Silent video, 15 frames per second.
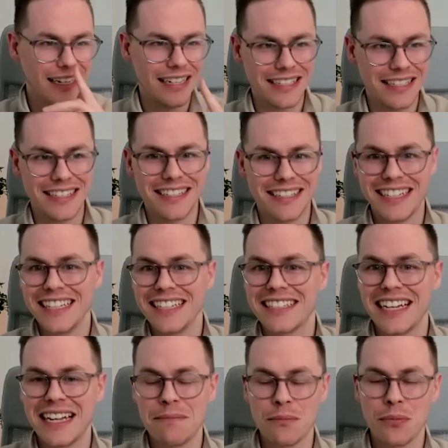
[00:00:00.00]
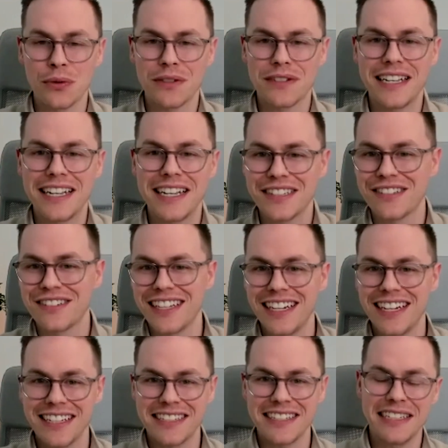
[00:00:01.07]
dass das Knie ist halt ein Prozess und
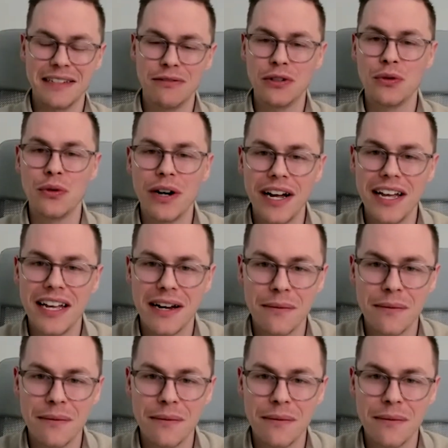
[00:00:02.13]
jeder ist individuell,